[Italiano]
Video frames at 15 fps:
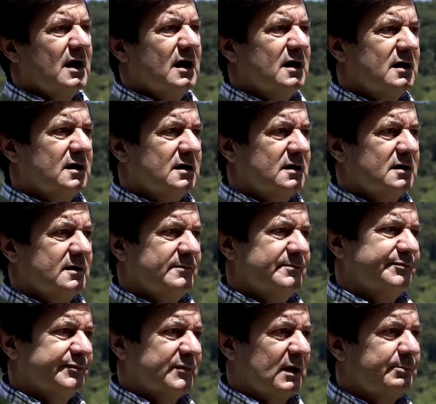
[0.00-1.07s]

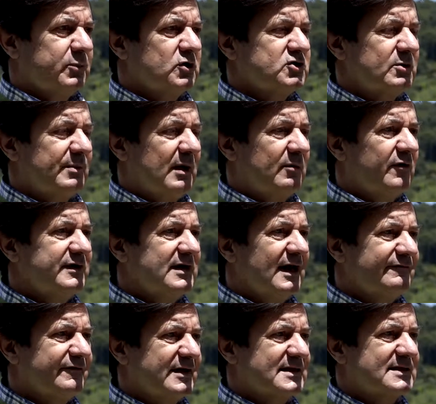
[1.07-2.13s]
Ehm, poi abbiamo
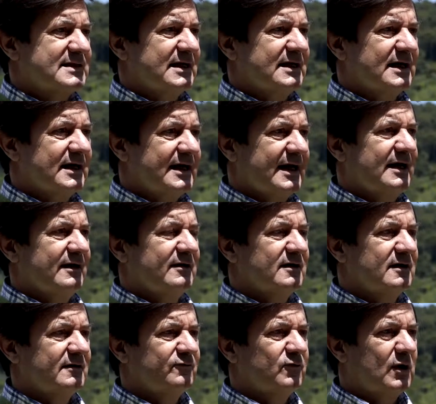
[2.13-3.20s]
Villa Fersen
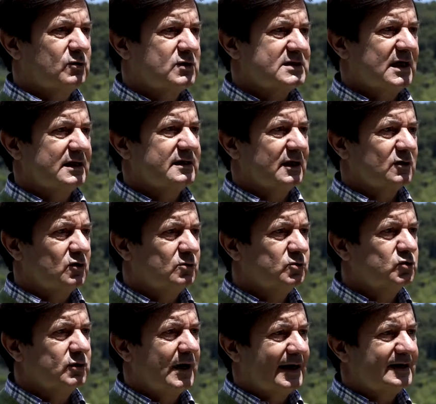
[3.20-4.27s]
che eh, fu acquistata dal
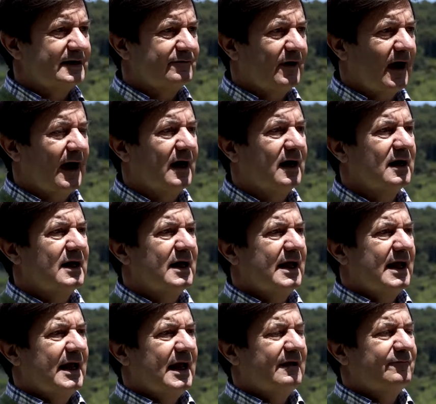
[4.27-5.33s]
comune anni fa
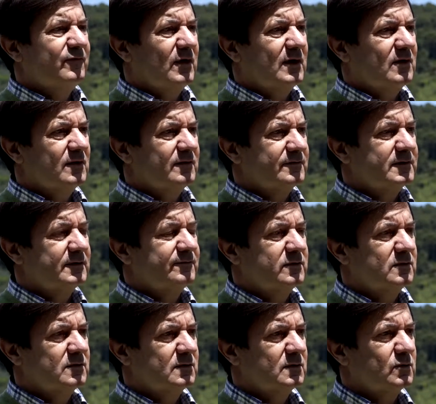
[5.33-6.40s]
e fu,
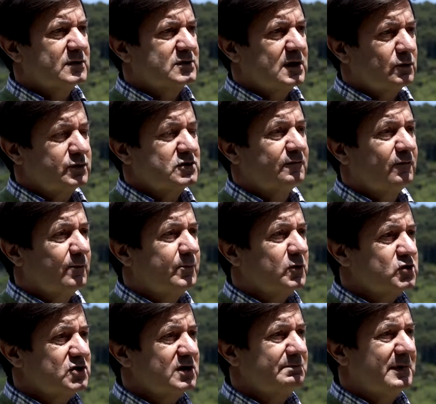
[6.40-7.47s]
fu, questo acquisto fu
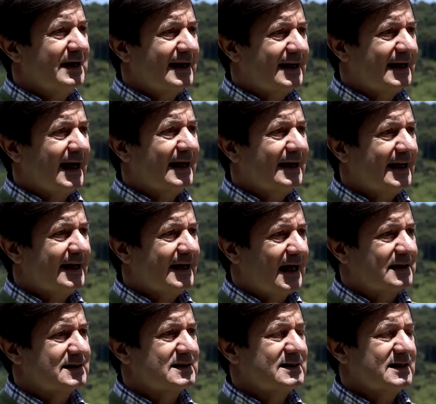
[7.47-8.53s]
possibile anche
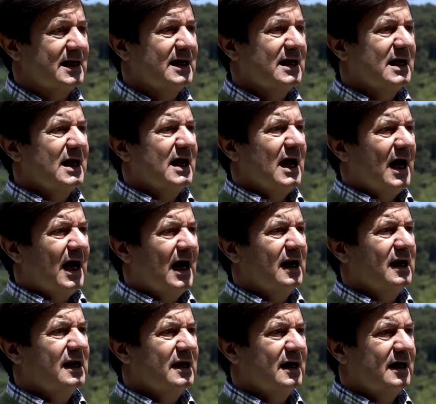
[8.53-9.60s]
grazie
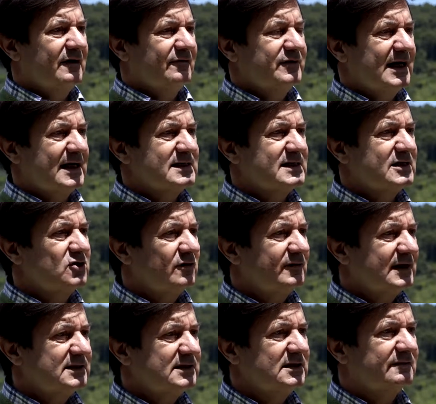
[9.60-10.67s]
alla finanza
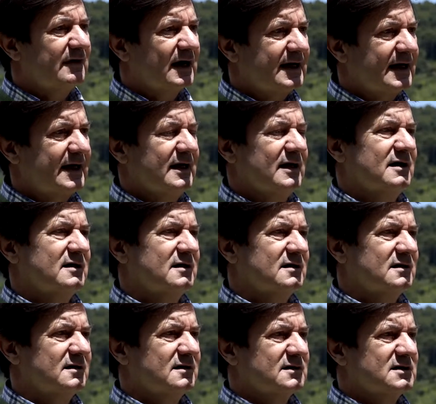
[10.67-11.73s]
innovativa che
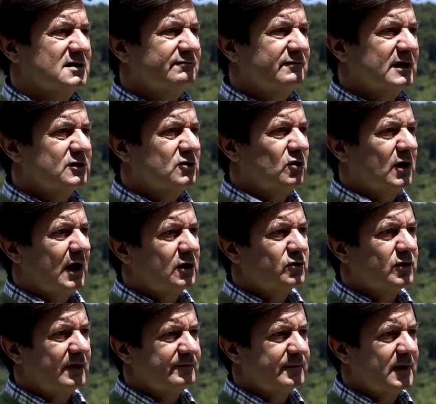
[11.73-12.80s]
eh, si inventò l'allora